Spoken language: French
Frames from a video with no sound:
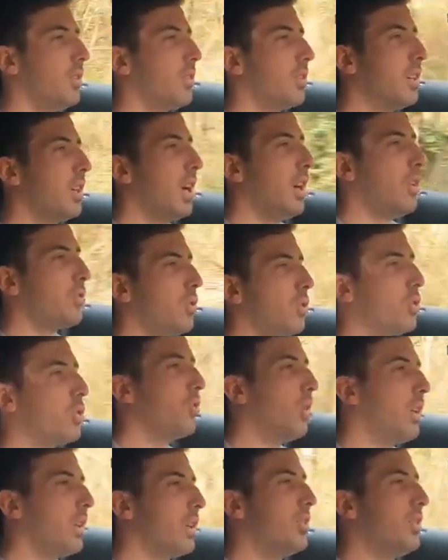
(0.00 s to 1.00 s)
donc là, on se
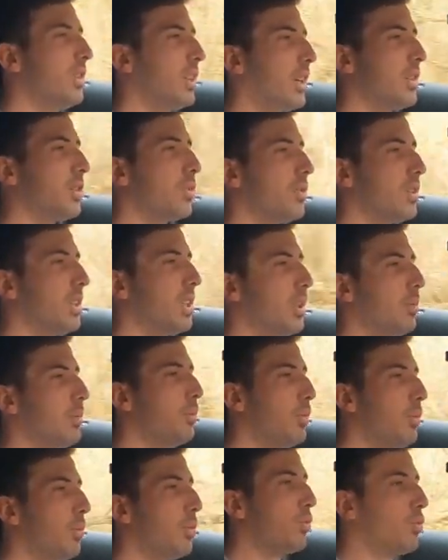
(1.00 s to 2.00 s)
retrouve avec une direction qui
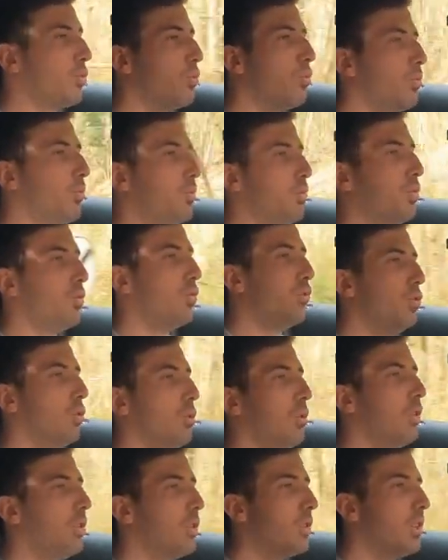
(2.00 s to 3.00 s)
est beaucoup plus
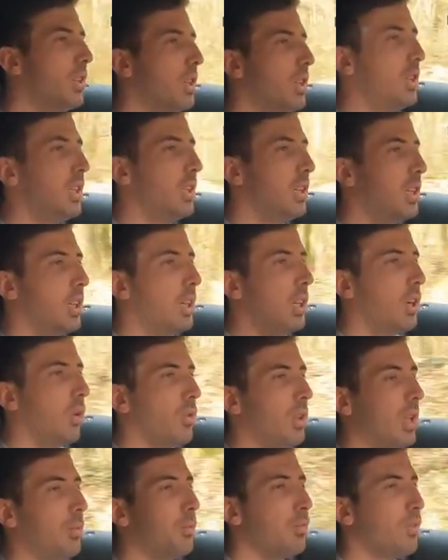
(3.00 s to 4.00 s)
lourde
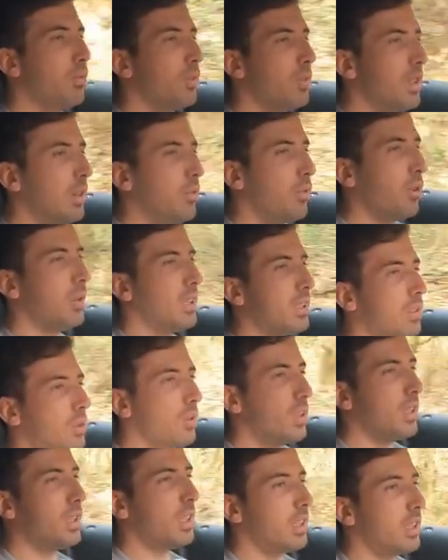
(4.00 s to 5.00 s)
on a plus
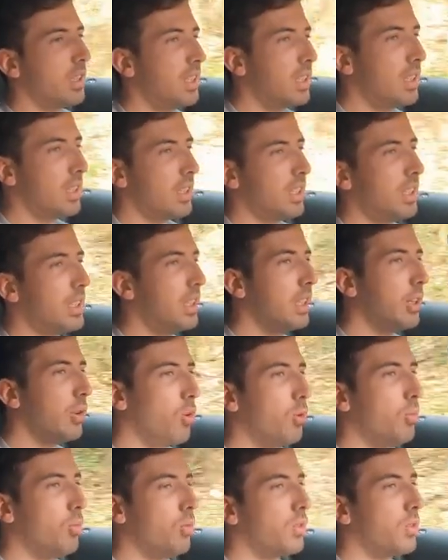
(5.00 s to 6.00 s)
d'informations qui,
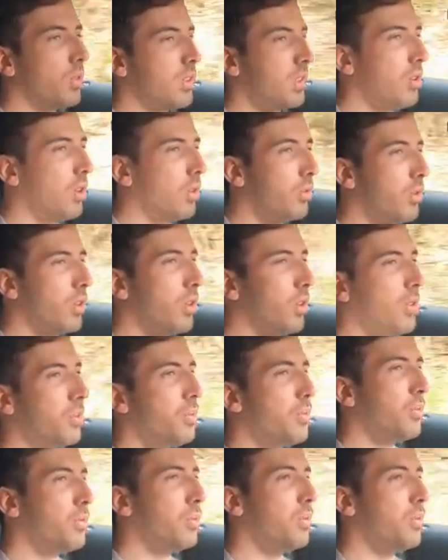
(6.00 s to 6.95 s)
remontent aussi dans le volant